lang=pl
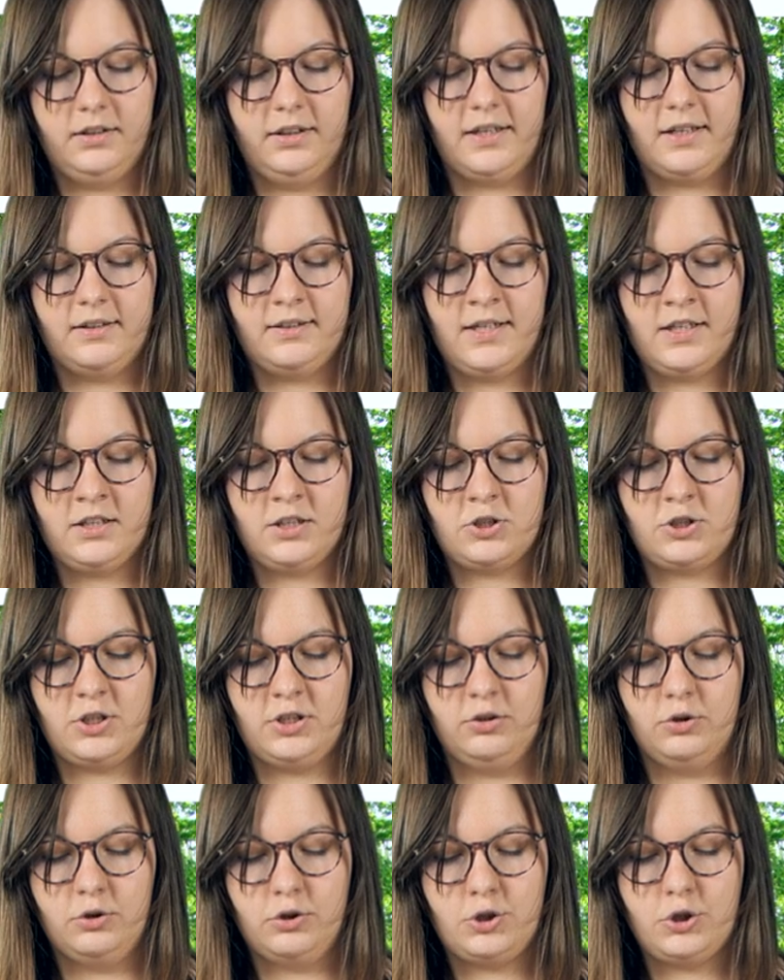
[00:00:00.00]
Ja
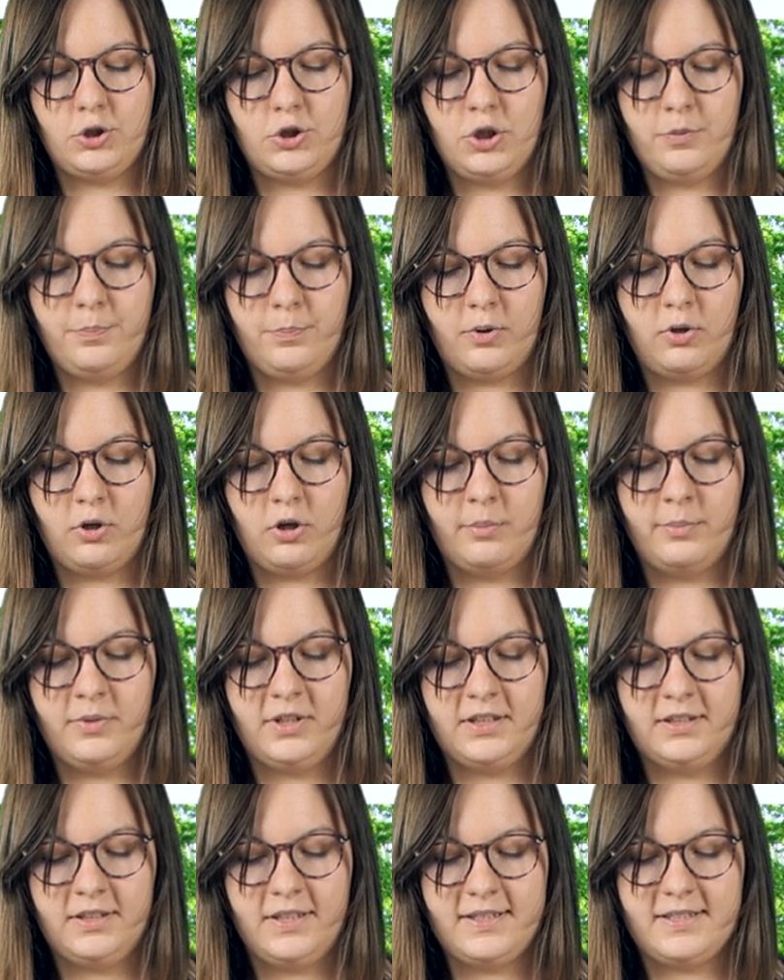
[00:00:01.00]
także dość szybko
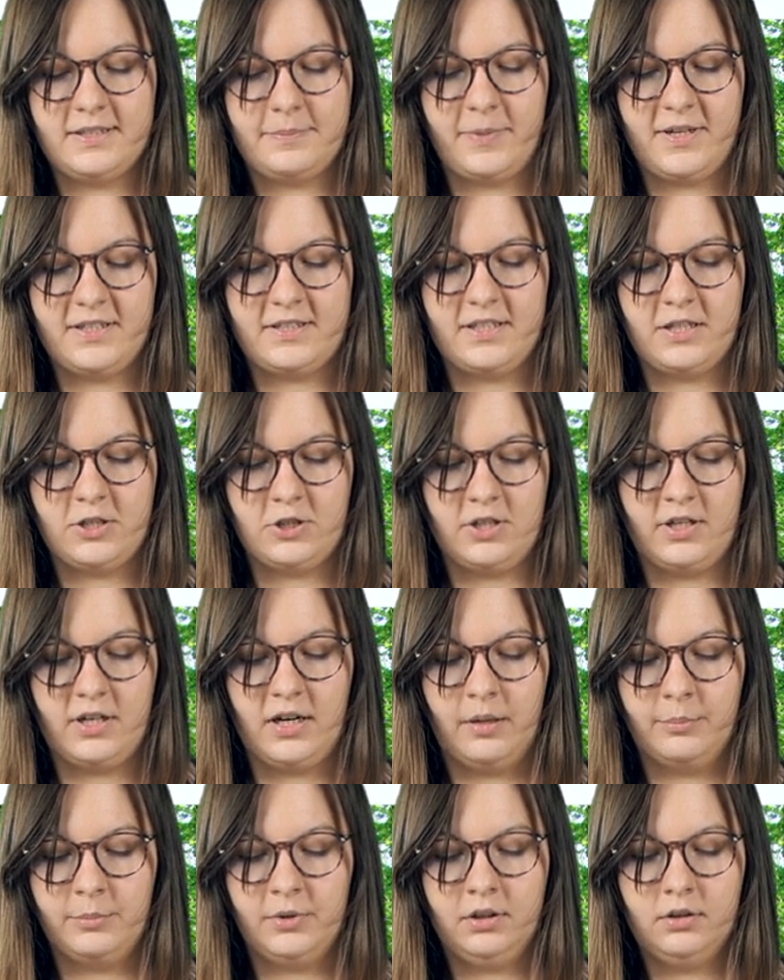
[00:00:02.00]
mknę z
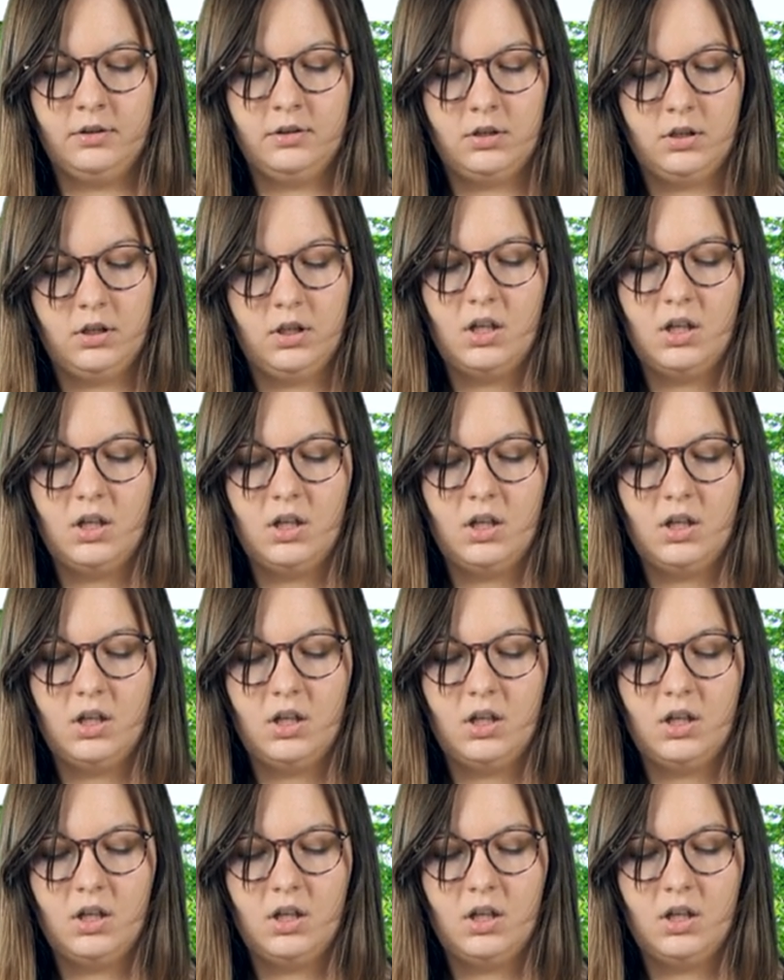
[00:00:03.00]
pasażerami,